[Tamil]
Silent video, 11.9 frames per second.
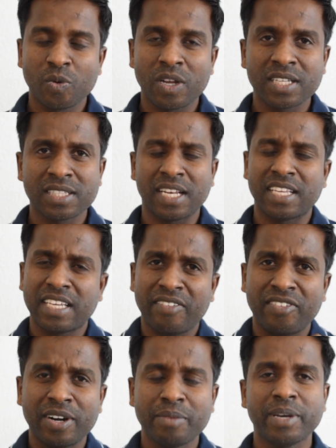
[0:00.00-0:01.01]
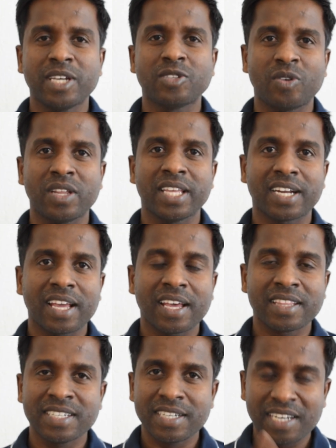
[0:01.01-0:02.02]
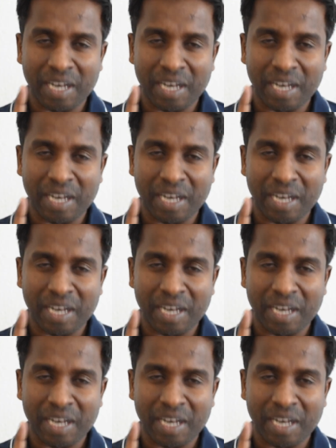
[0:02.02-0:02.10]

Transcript: உலகத்தில் எவனுமே சொன்னதே கிடையாது